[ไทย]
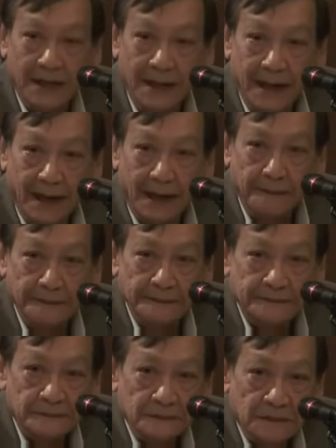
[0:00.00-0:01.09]
เลยนะครับ
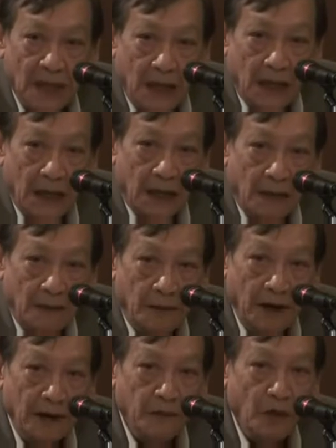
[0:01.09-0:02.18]

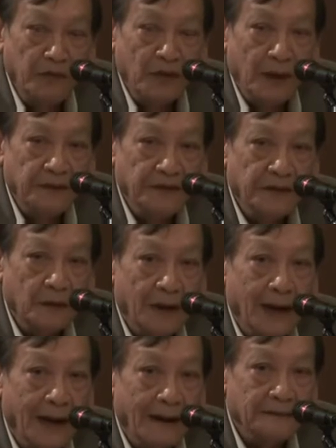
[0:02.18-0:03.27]
พราะนั้นผมมีความรู้สึก
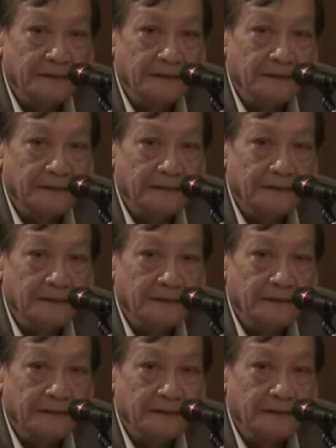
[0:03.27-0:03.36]
ว่า